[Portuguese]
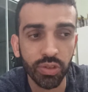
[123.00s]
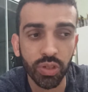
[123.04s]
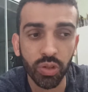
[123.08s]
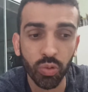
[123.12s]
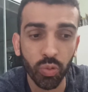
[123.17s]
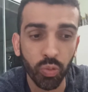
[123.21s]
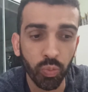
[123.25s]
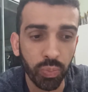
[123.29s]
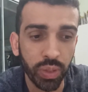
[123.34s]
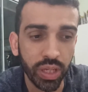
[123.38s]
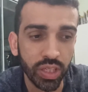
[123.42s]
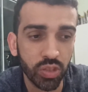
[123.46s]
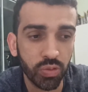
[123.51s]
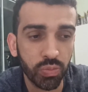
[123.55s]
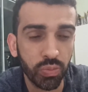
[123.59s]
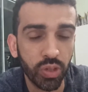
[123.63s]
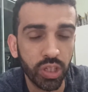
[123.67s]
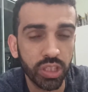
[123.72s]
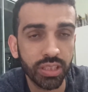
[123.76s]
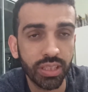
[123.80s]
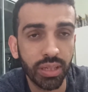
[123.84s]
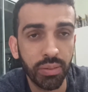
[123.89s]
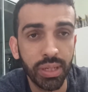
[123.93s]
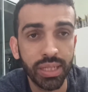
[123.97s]
que o peso pode
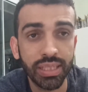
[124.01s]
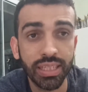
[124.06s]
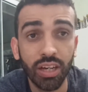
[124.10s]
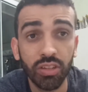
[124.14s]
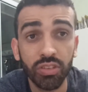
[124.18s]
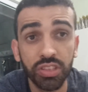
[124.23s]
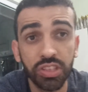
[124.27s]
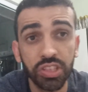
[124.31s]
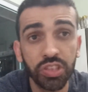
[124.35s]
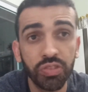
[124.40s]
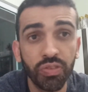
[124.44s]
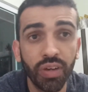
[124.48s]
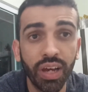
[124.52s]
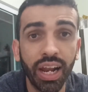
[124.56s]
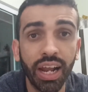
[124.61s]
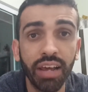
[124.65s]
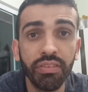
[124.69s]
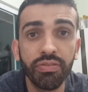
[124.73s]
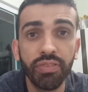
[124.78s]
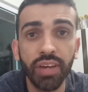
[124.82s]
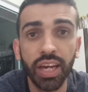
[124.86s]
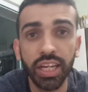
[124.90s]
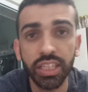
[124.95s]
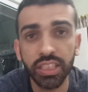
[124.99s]
estar tá mais alto, a gente vai lá e
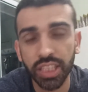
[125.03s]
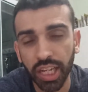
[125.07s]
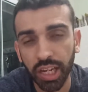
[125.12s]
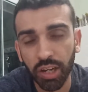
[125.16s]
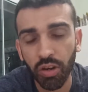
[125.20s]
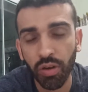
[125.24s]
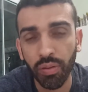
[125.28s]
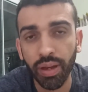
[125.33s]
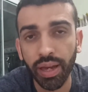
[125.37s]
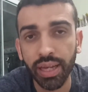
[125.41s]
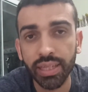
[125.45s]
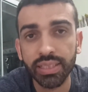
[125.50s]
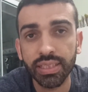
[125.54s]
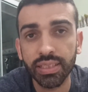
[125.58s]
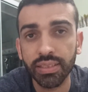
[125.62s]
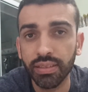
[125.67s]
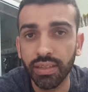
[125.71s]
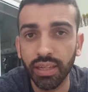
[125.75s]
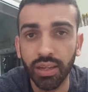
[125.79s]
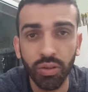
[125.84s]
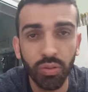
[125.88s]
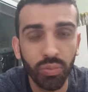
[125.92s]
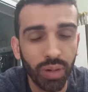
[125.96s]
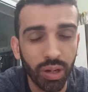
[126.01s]
fecha e recomeça.
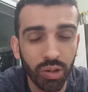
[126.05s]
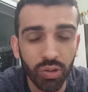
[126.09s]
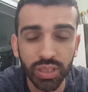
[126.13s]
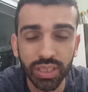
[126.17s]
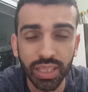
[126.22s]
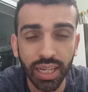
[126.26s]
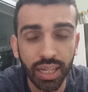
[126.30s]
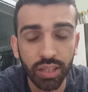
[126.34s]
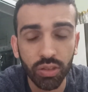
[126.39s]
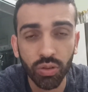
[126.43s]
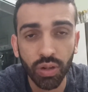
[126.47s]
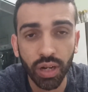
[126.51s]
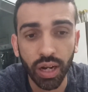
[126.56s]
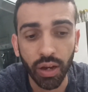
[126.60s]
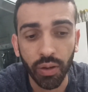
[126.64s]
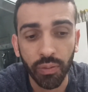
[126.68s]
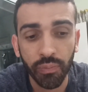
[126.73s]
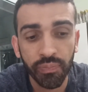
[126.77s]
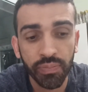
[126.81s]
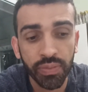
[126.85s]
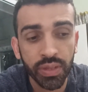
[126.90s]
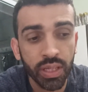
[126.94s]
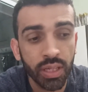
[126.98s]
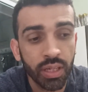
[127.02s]
É uma coisa natural.
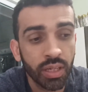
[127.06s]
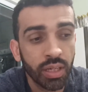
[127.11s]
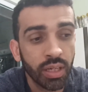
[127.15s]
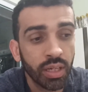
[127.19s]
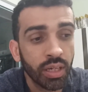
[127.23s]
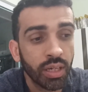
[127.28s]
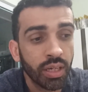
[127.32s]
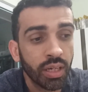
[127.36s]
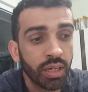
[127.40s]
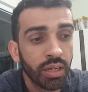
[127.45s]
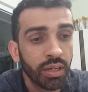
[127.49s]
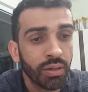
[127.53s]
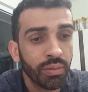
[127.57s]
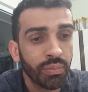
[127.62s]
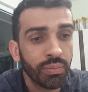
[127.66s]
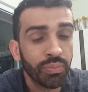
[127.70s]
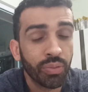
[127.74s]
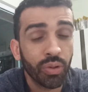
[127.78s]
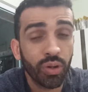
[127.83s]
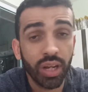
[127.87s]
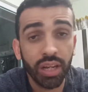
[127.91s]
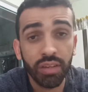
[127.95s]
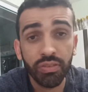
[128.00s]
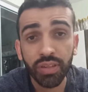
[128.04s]

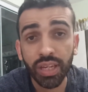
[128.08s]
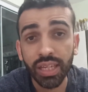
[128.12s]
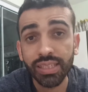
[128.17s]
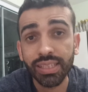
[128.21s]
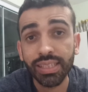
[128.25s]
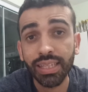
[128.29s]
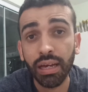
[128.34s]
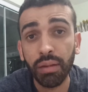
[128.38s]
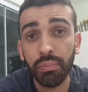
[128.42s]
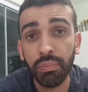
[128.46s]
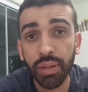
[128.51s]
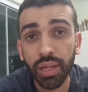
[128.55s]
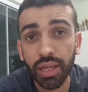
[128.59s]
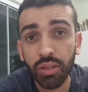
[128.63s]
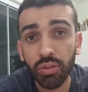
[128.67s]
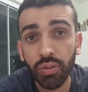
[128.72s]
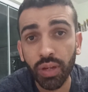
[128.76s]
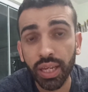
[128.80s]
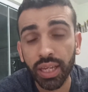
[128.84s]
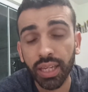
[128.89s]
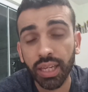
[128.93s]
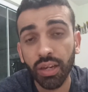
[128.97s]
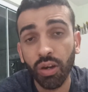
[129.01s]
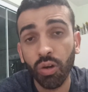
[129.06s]
Porém, fiquei sabendo
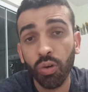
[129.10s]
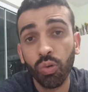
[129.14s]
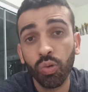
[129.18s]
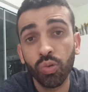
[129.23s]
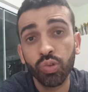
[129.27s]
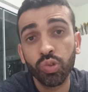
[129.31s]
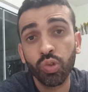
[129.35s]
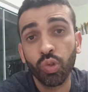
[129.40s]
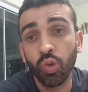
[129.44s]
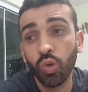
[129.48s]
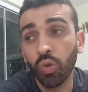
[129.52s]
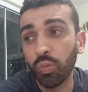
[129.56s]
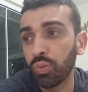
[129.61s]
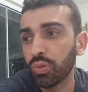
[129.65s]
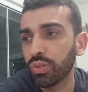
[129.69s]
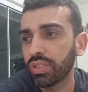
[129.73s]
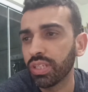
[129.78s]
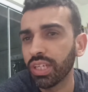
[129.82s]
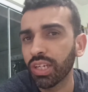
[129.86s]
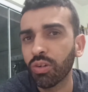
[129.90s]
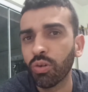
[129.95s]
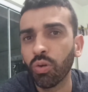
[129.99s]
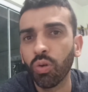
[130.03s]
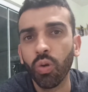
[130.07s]
aí que em alguns grupos
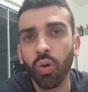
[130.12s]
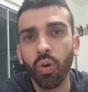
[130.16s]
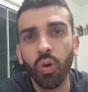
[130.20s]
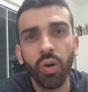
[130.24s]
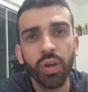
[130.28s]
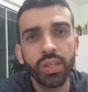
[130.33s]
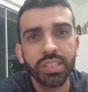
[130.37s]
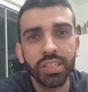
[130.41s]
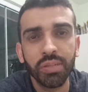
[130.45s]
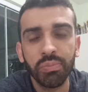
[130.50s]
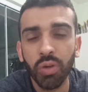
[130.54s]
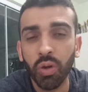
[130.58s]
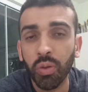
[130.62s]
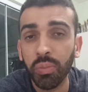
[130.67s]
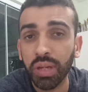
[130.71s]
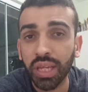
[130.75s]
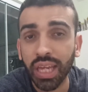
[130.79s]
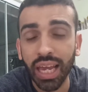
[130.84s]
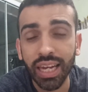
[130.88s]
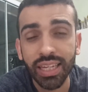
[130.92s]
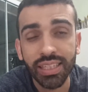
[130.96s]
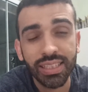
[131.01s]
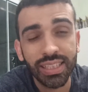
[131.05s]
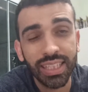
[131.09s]
circulou esse meu
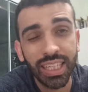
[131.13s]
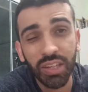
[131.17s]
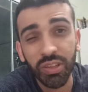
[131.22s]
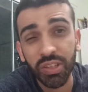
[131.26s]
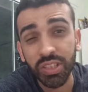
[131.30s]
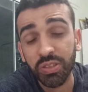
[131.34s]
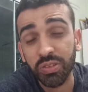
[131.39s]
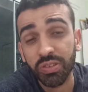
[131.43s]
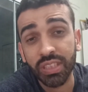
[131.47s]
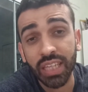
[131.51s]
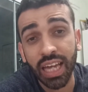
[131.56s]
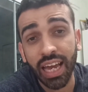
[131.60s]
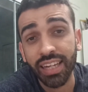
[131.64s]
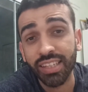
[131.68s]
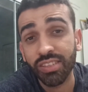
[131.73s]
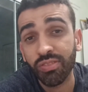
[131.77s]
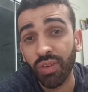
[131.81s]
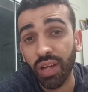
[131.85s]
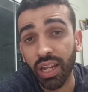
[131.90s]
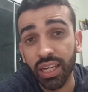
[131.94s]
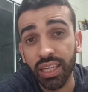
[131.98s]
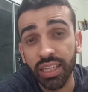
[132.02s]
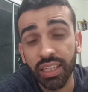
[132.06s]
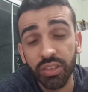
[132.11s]
mql 5, os caras
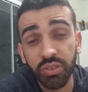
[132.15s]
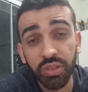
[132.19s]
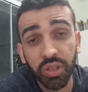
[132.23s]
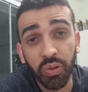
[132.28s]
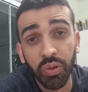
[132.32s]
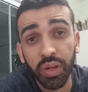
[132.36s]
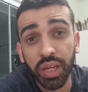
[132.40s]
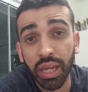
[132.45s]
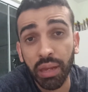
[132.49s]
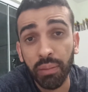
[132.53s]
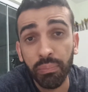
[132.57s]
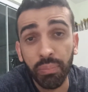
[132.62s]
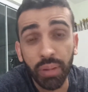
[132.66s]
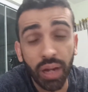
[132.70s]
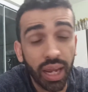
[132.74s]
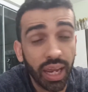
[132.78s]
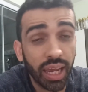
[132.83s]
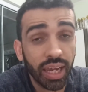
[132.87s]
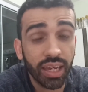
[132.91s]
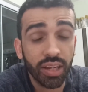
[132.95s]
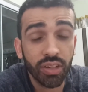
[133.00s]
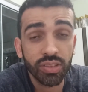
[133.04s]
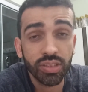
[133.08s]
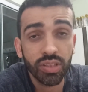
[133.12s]
falando que eu
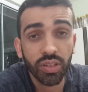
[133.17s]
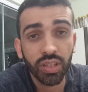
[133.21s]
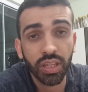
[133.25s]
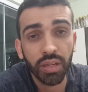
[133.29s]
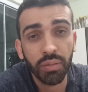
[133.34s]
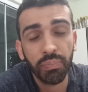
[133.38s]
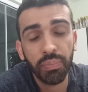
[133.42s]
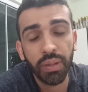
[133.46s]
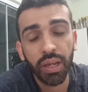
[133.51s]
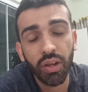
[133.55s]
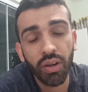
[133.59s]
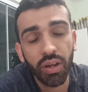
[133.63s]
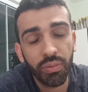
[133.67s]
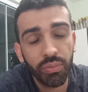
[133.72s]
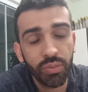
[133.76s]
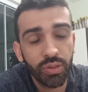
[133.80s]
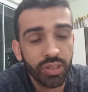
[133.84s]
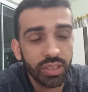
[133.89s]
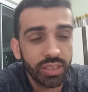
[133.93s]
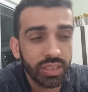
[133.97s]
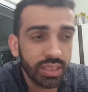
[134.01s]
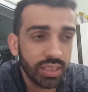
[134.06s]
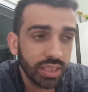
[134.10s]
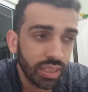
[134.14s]
quebrei, que não sei o que. Pelo
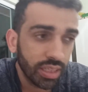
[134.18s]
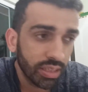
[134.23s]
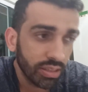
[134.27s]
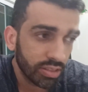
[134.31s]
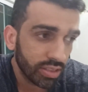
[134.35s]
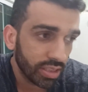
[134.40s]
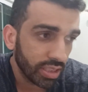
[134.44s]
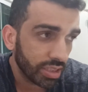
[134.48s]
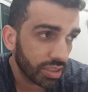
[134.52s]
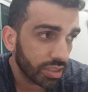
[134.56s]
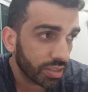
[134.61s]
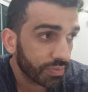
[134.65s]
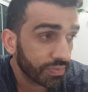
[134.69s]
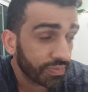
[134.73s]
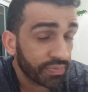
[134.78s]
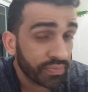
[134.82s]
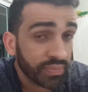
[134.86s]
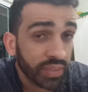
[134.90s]
amor de Deus, gente.